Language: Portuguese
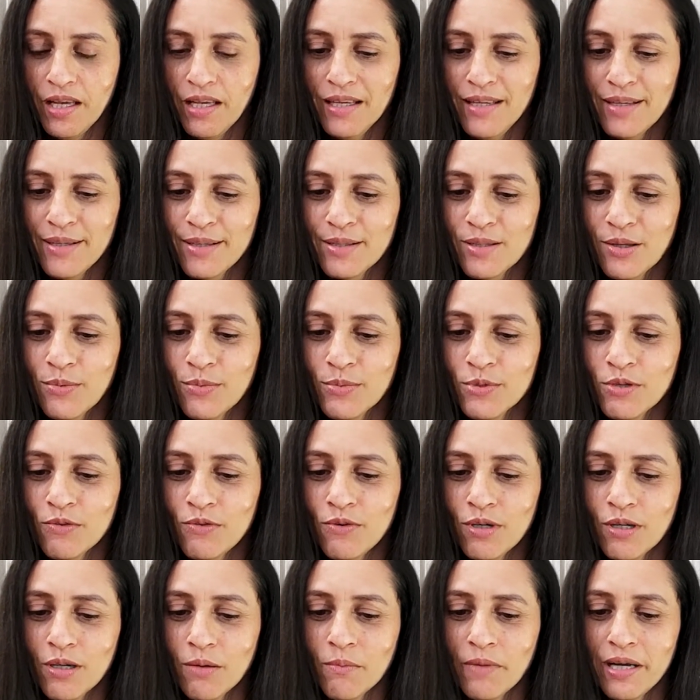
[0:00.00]
Então, deixa eu
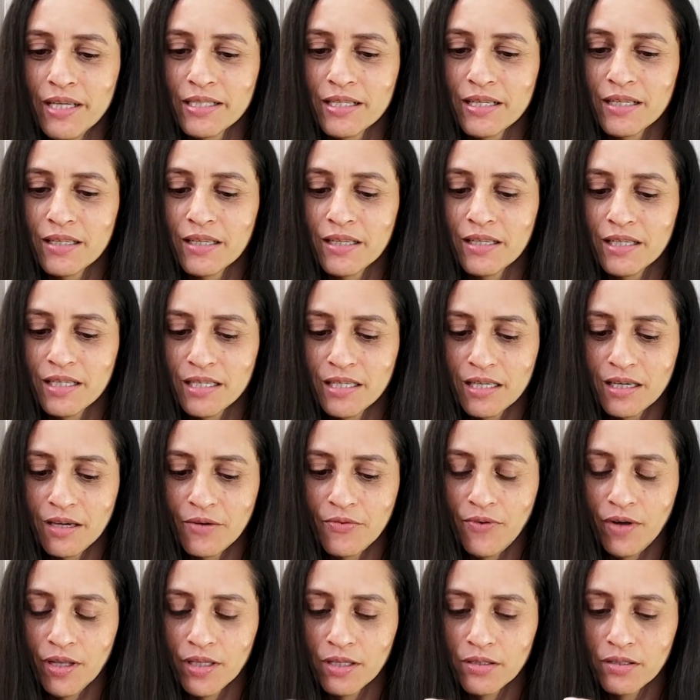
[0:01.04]
ver o que mais que tem aqui.
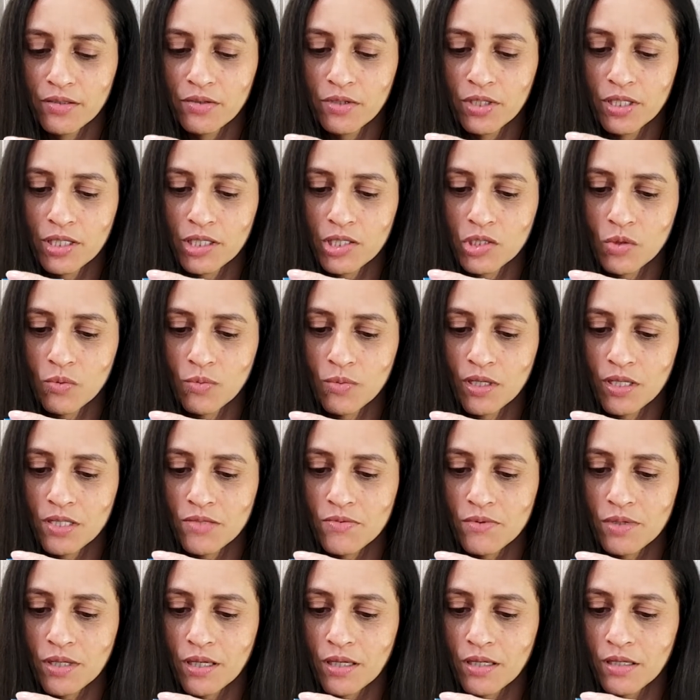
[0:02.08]
Falando isso mesmo,
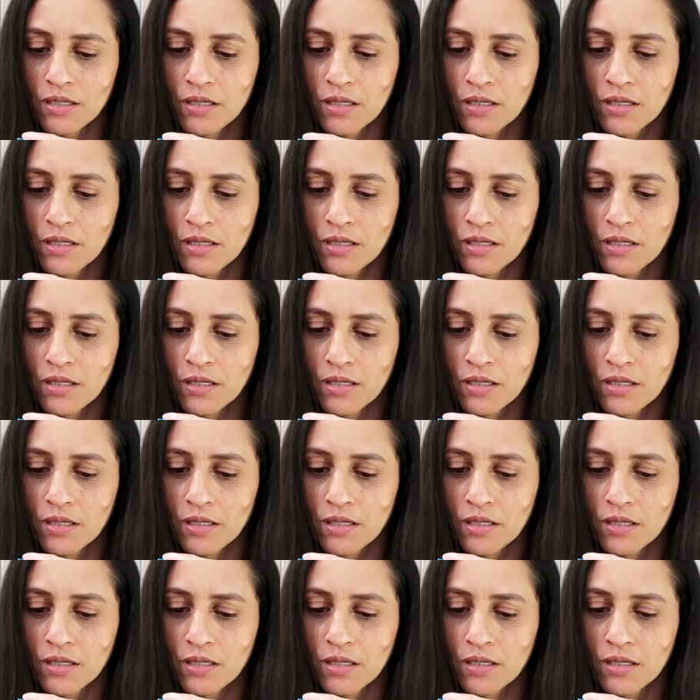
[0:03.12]
né?